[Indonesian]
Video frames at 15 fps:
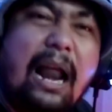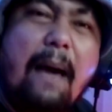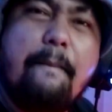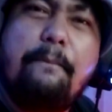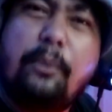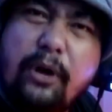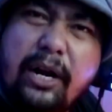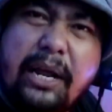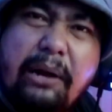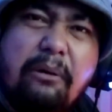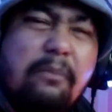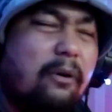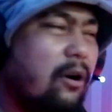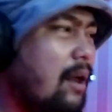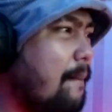ampun deh, gue
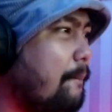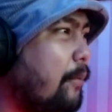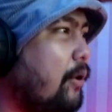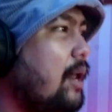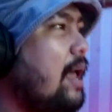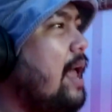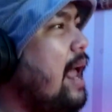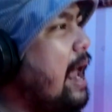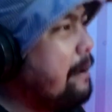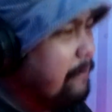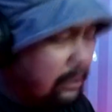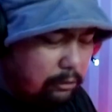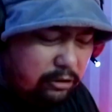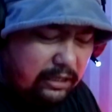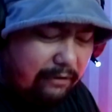mohon ampun.
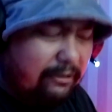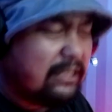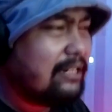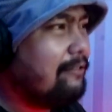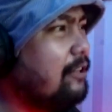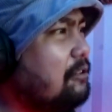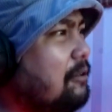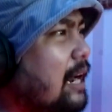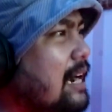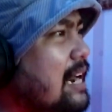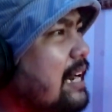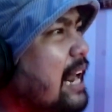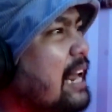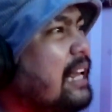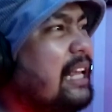Emang tuh cewek-cewek tuh
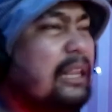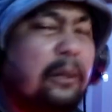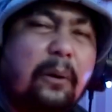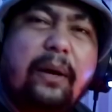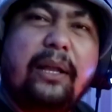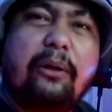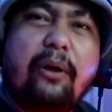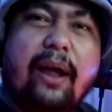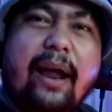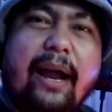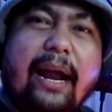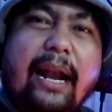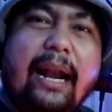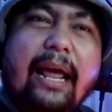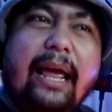kadang kayak gitu gitu ya
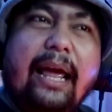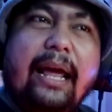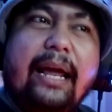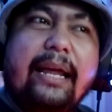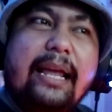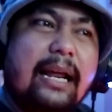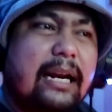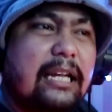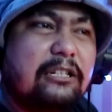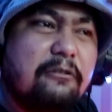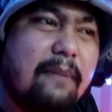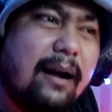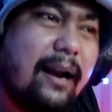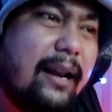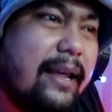kan. Ya dia
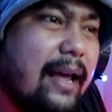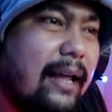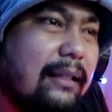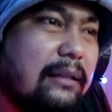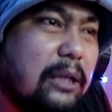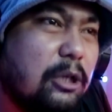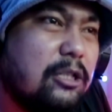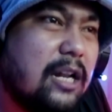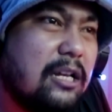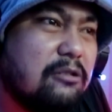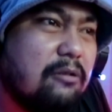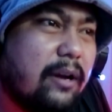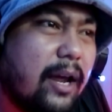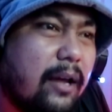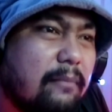cuma ngeliat terus
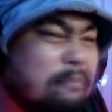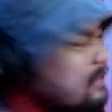langsung kayak